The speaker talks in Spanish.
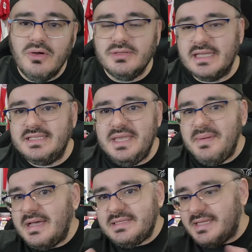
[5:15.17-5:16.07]
o sea,
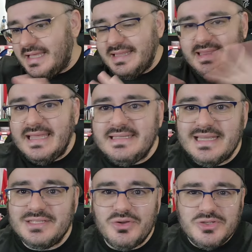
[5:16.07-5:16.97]
Chivas,
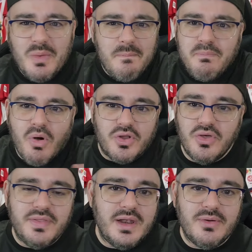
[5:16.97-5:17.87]
desastroso por
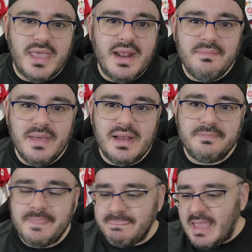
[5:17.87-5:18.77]
donde lo quieran ver.
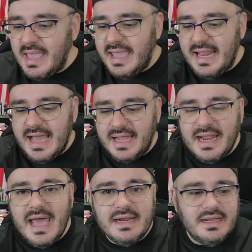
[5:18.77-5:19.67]
Era
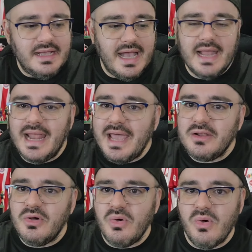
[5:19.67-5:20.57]
ganar, ganar
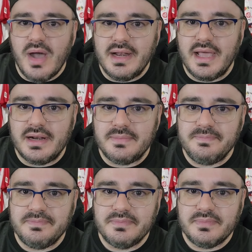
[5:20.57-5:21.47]
o ganar.
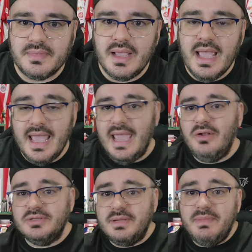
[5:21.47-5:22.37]
En
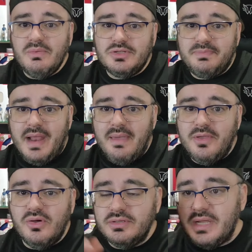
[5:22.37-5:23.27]
los en vivos
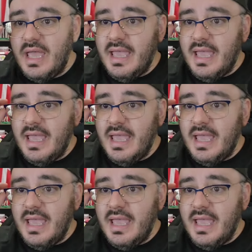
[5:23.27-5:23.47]
previos,